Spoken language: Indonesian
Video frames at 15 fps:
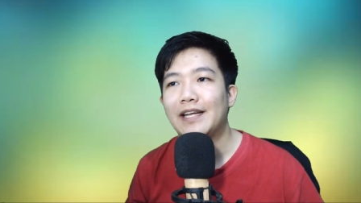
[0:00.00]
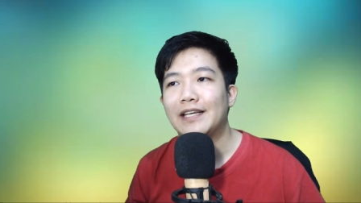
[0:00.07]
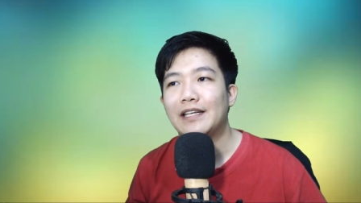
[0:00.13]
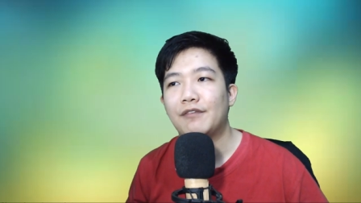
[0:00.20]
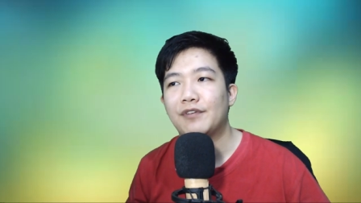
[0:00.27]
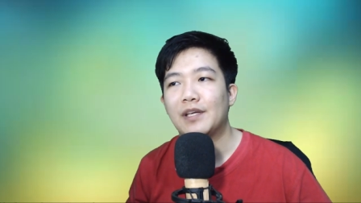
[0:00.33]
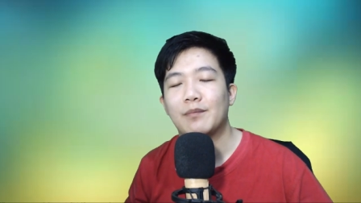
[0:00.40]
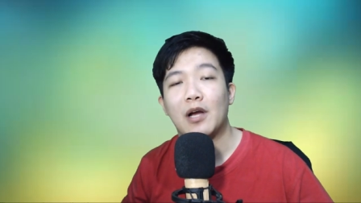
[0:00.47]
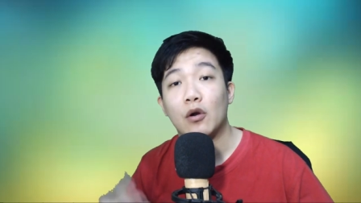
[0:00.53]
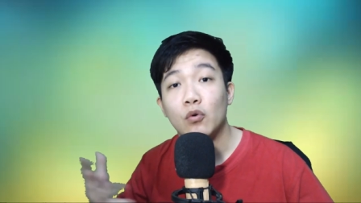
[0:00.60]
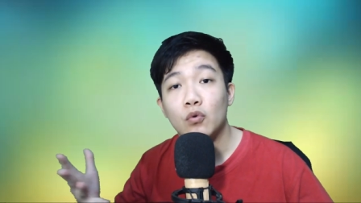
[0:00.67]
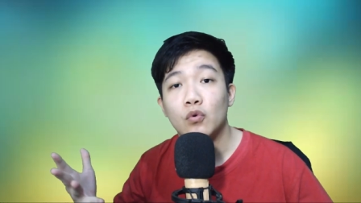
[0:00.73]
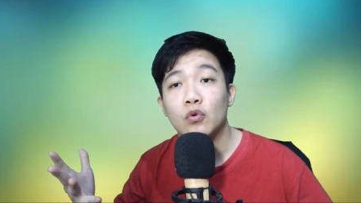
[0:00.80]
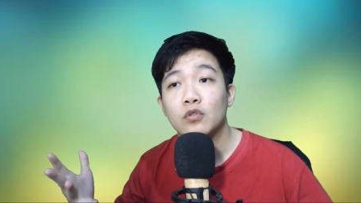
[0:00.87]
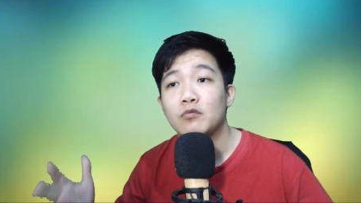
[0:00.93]
yang grafiknya
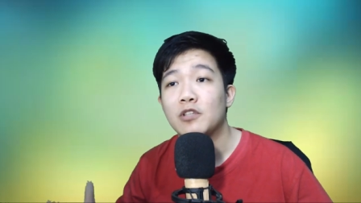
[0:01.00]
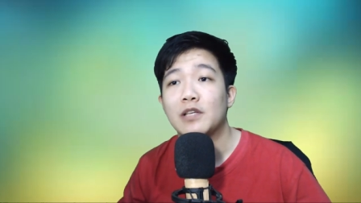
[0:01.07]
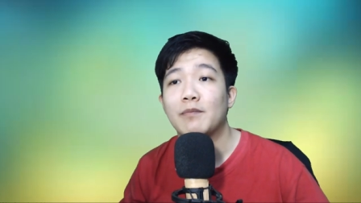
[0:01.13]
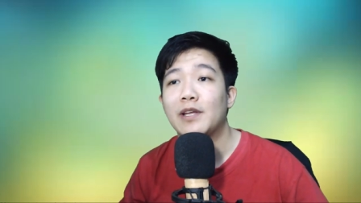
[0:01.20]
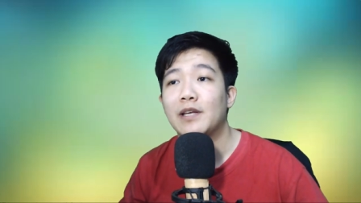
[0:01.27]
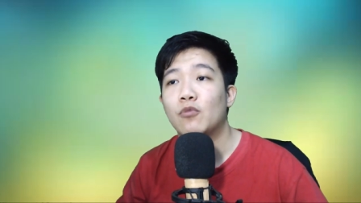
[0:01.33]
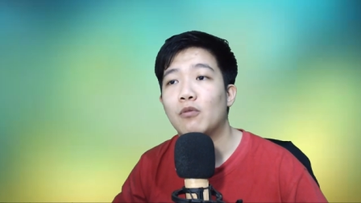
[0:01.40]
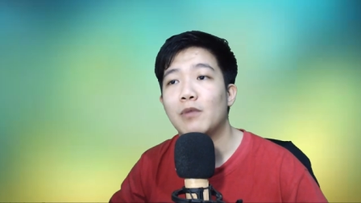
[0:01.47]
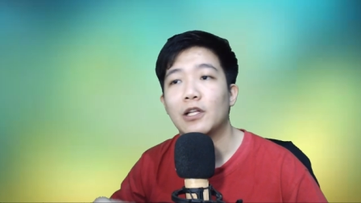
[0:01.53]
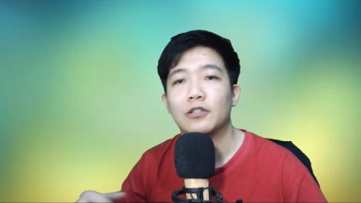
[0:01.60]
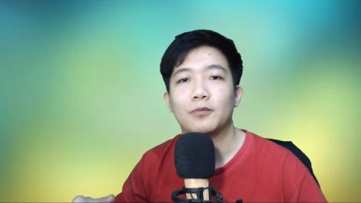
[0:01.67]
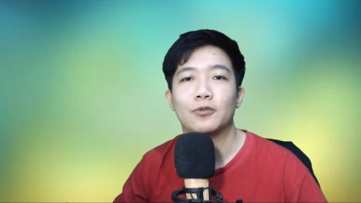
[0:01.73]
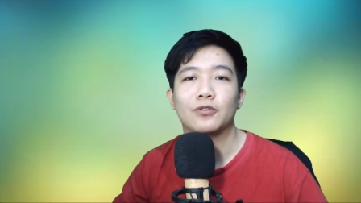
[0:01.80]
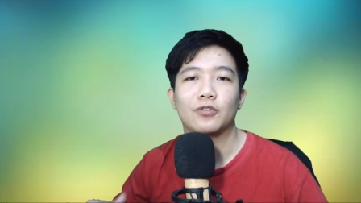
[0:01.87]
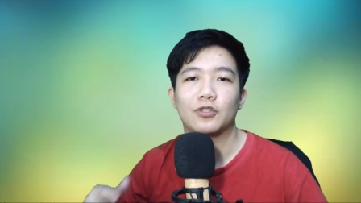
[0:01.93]
bagus bisa main mobile
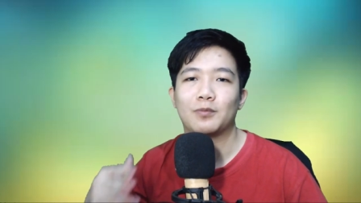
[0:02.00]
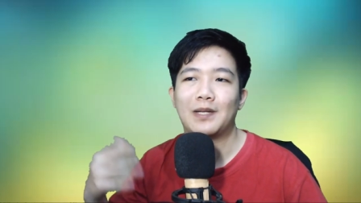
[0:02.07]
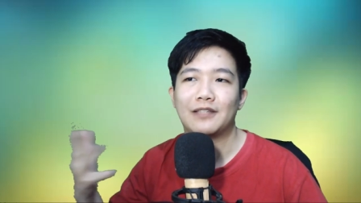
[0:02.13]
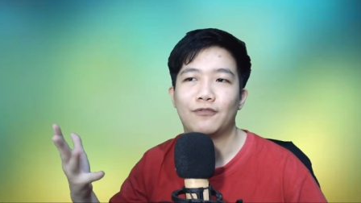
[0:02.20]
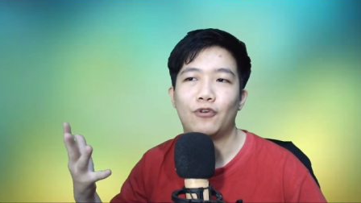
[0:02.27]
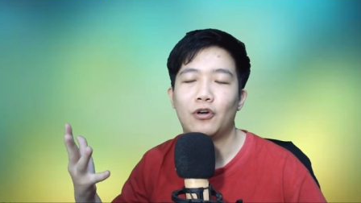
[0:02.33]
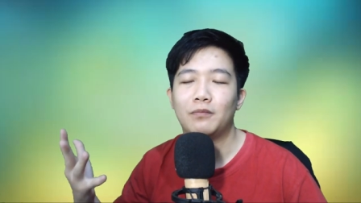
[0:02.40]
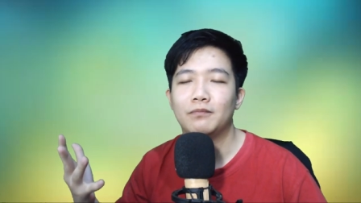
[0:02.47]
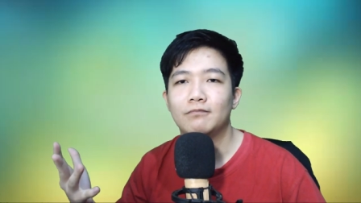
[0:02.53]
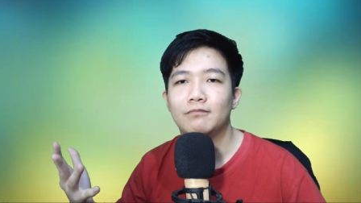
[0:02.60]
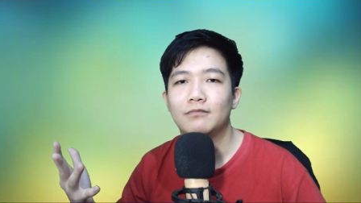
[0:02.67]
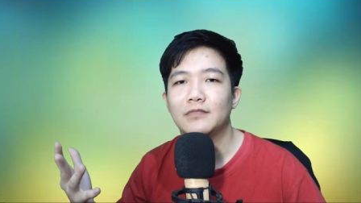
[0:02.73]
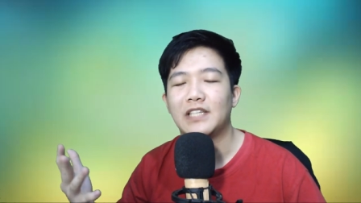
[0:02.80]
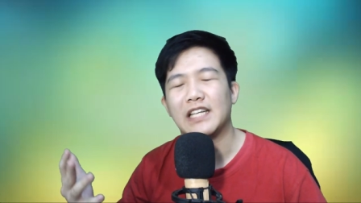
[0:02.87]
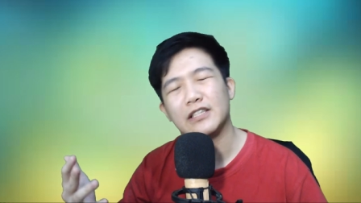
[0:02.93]
ataupun cross platform
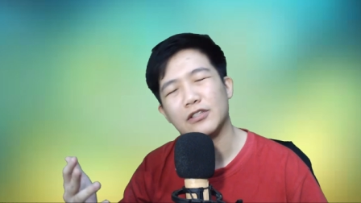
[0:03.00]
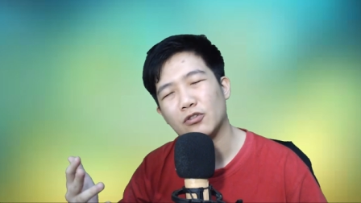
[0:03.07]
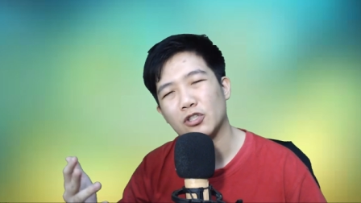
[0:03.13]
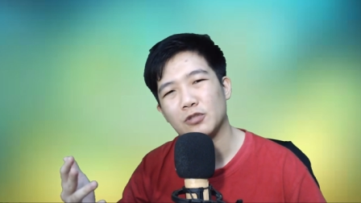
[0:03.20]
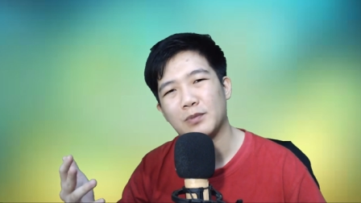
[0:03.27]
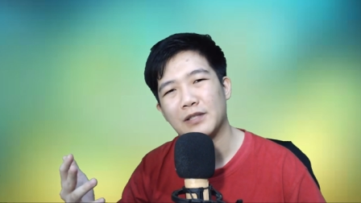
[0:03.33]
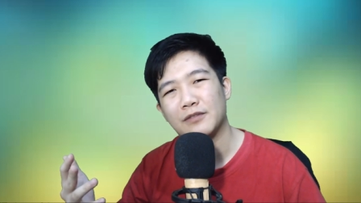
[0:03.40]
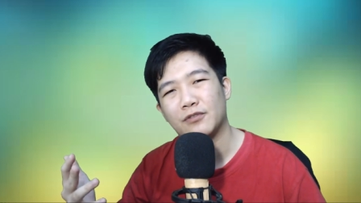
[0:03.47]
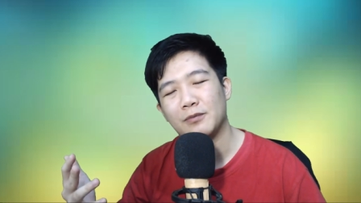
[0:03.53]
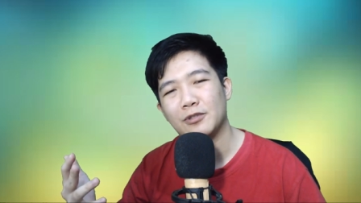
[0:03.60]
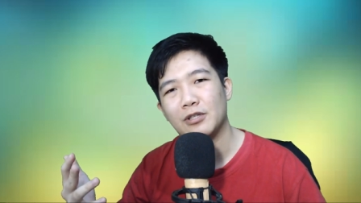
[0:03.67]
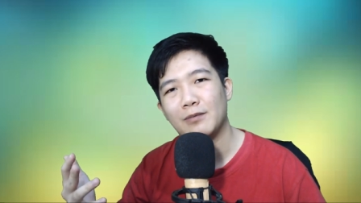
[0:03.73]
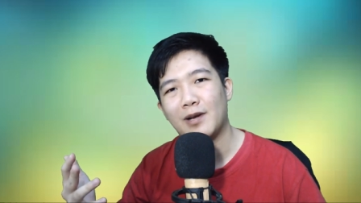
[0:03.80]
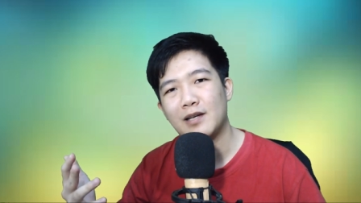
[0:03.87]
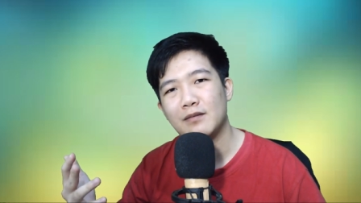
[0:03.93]
kalian tau cross platform
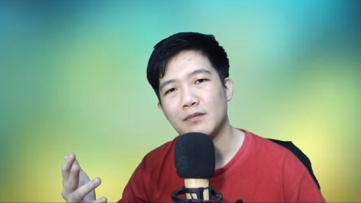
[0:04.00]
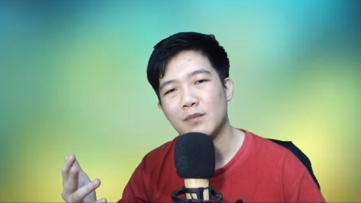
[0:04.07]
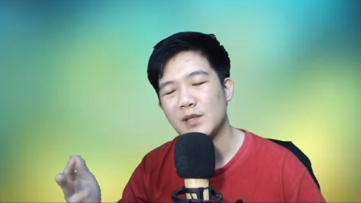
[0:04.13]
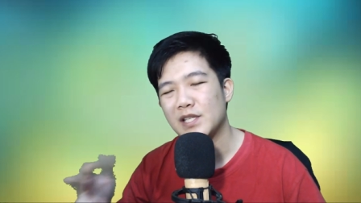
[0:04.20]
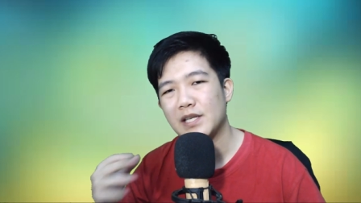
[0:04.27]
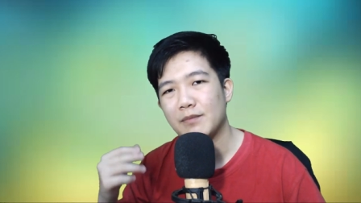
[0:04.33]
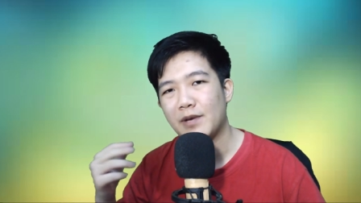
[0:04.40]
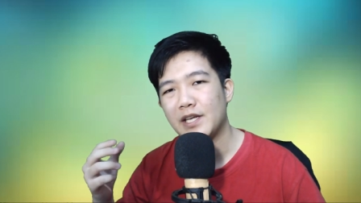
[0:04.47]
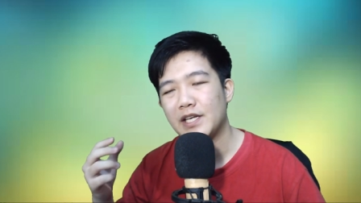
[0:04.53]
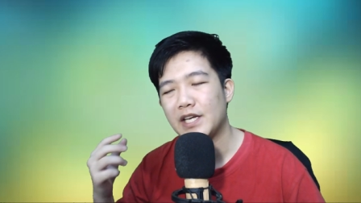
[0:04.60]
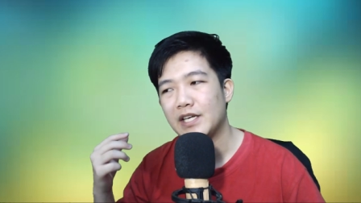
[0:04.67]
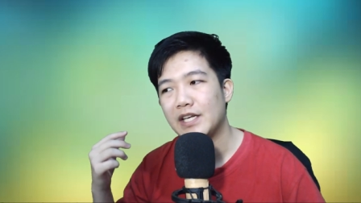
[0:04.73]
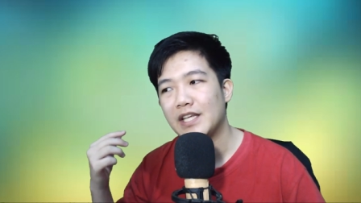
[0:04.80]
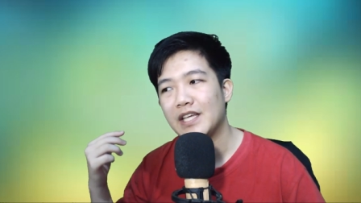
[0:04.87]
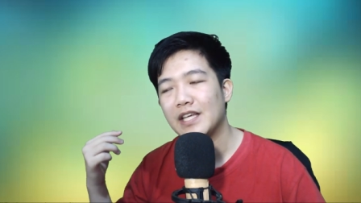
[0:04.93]
itu apa kan bisa
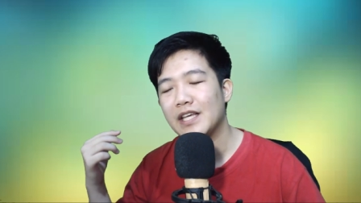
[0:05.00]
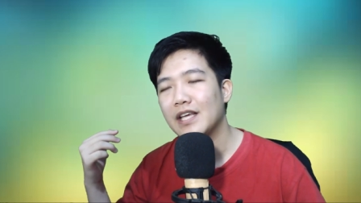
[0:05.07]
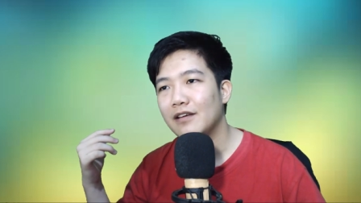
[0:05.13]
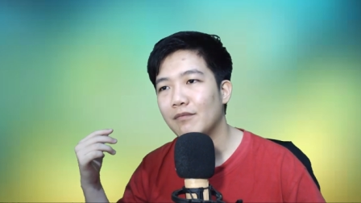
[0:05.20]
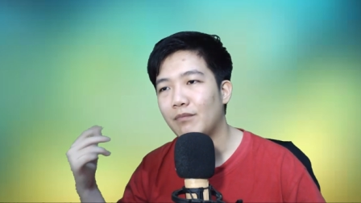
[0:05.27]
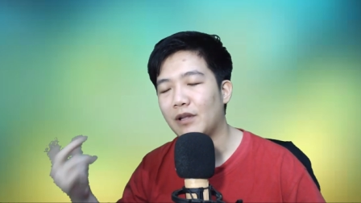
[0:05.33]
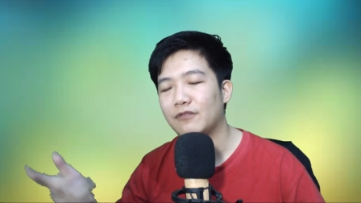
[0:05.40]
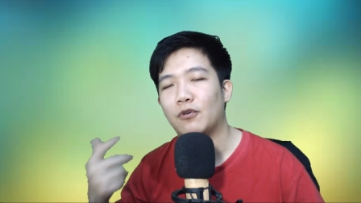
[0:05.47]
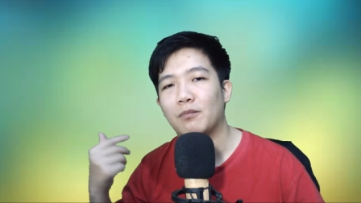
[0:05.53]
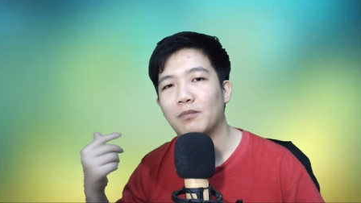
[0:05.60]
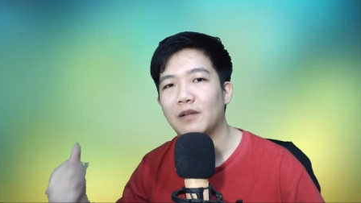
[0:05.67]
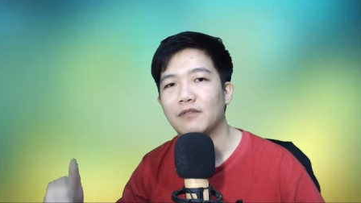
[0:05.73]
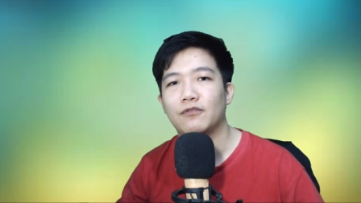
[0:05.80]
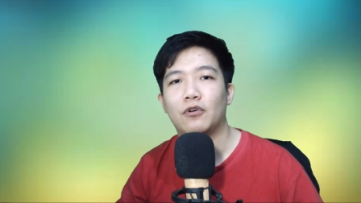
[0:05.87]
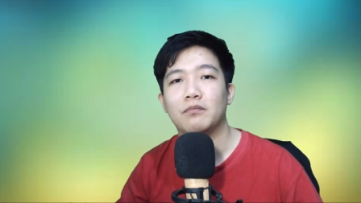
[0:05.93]
dimainin di
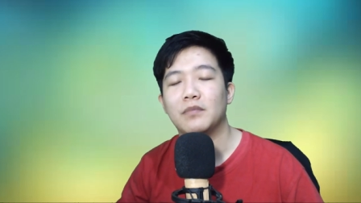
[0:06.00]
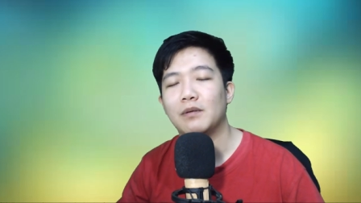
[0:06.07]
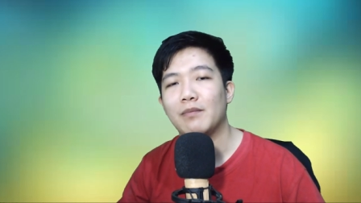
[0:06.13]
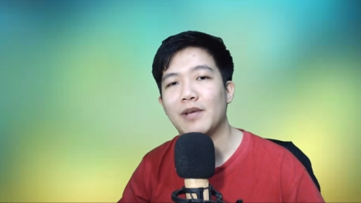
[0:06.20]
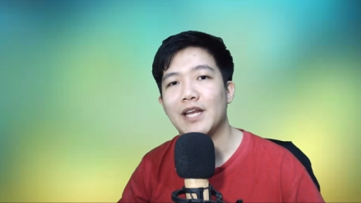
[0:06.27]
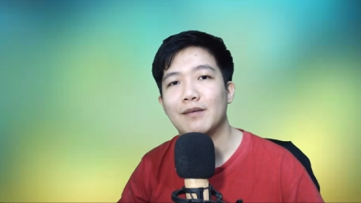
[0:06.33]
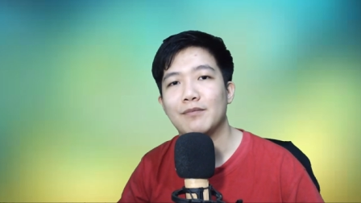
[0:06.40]
platform-platform platform berbeda